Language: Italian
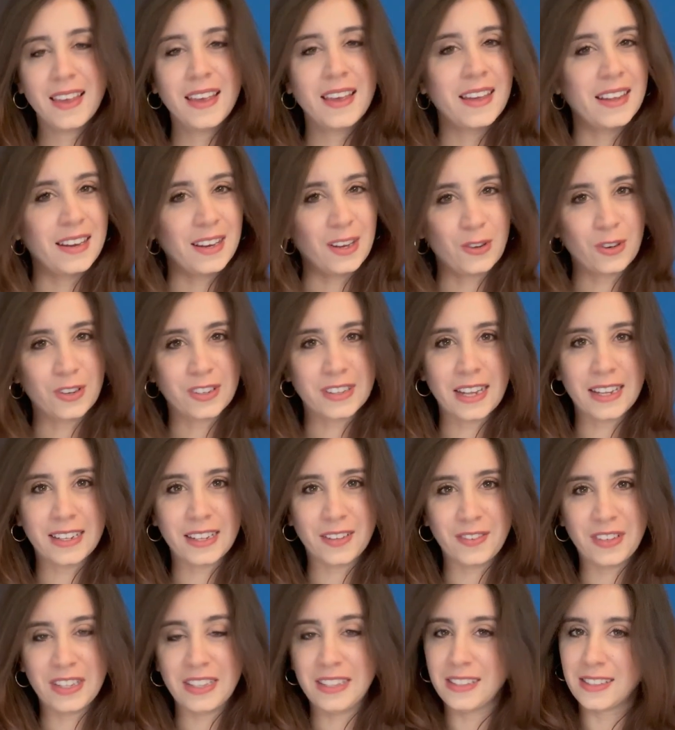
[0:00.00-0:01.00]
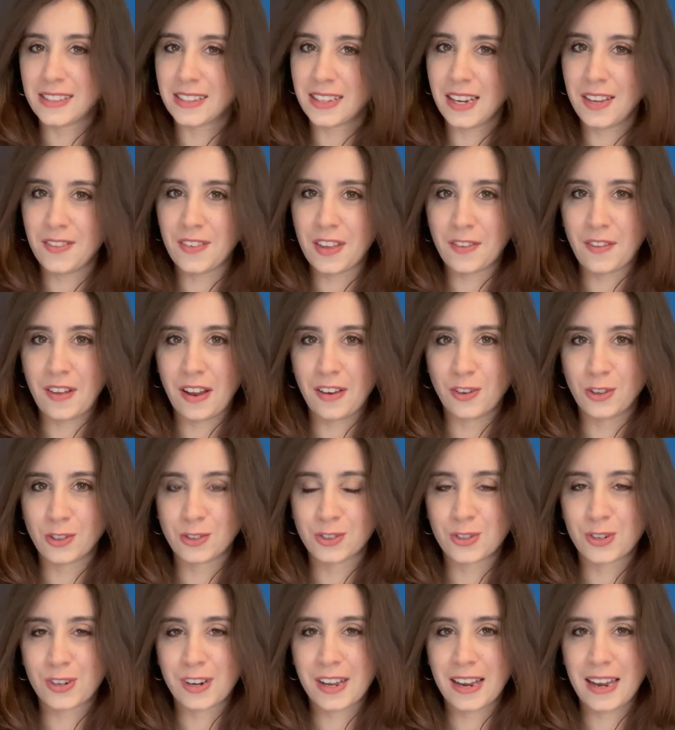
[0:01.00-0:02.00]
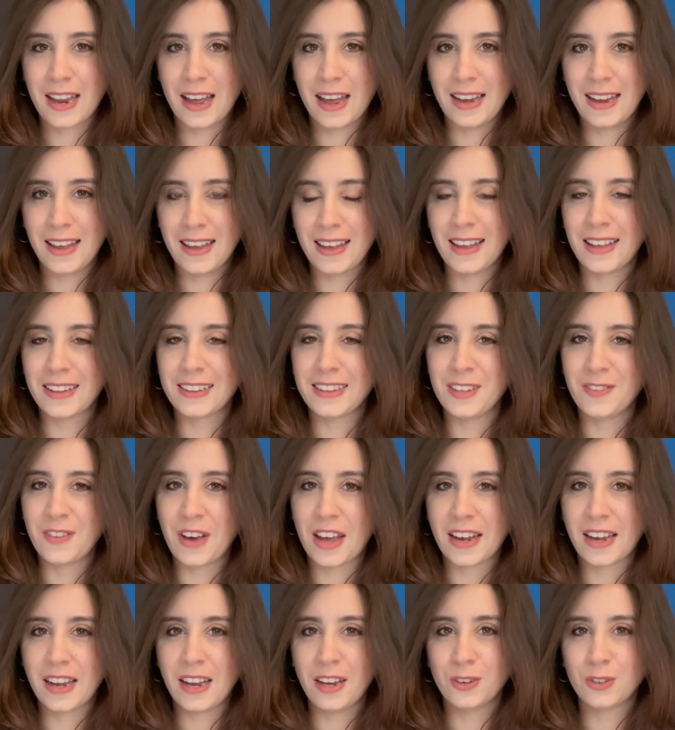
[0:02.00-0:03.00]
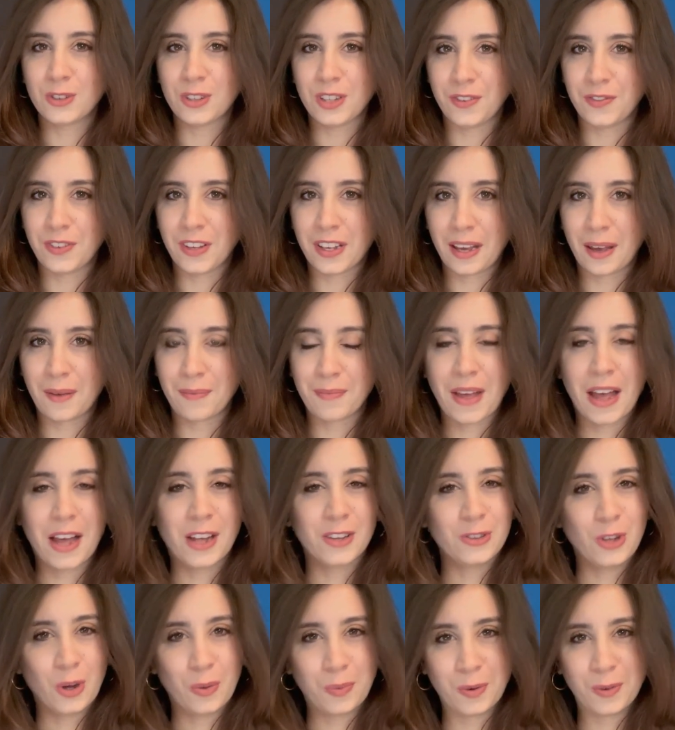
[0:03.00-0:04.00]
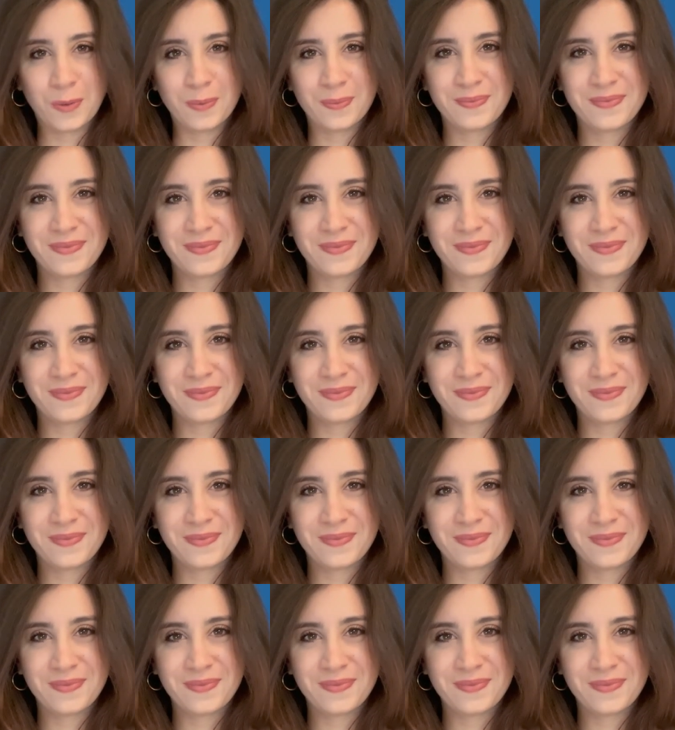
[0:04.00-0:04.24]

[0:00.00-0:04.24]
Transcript: Ricordatevi di iscrivervi al nostro canale e attivare le notifiche. A dopo!